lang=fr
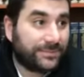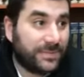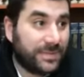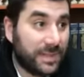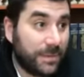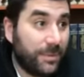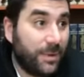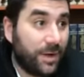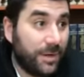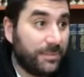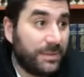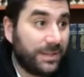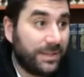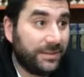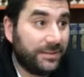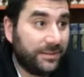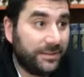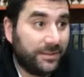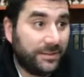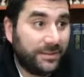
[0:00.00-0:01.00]
Ça prend un mérite.
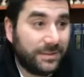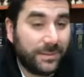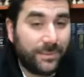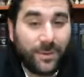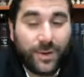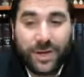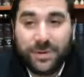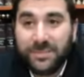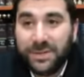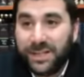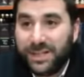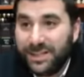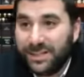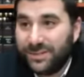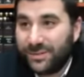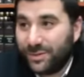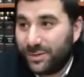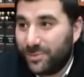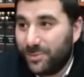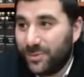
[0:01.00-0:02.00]
Ça prend un mérite.
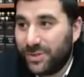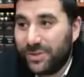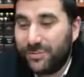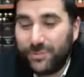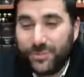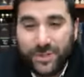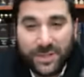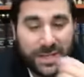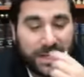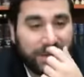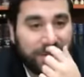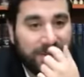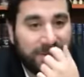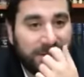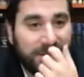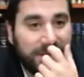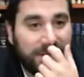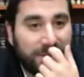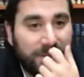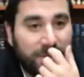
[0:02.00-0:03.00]
C'est comme on a vu hier dans
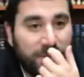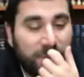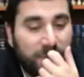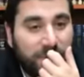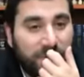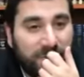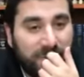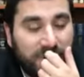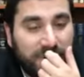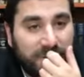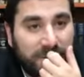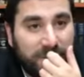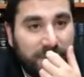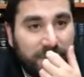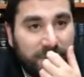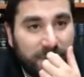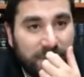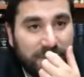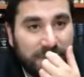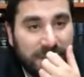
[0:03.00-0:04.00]
le, dans le conte, euh,
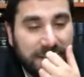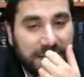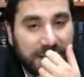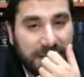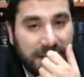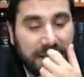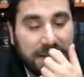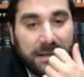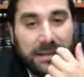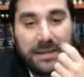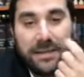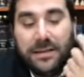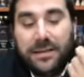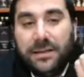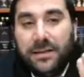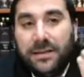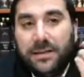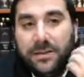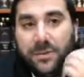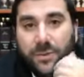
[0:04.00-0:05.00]
pour ceux qui étaient là,
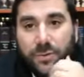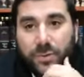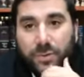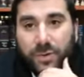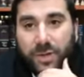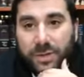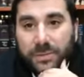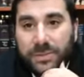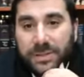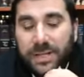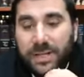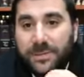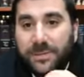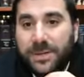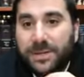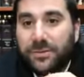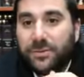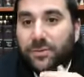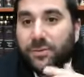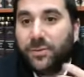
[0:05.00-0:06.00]
le conte de Rabbi
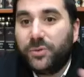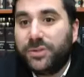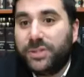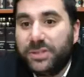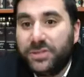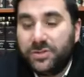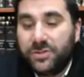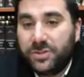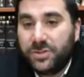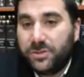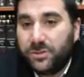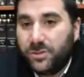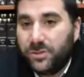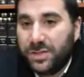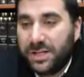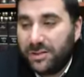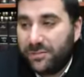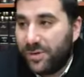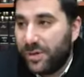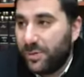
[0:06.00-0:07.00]
Nachman, de monter,
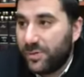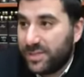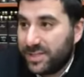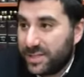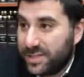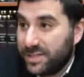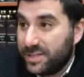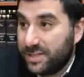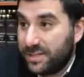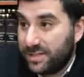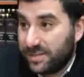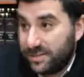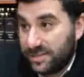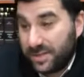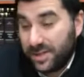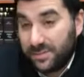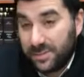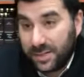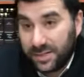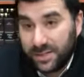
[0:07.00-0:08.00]
d'aller voir le tzaddik,
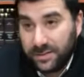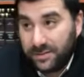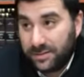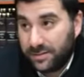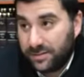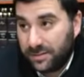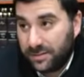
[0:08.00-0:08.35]
c'est un mérite.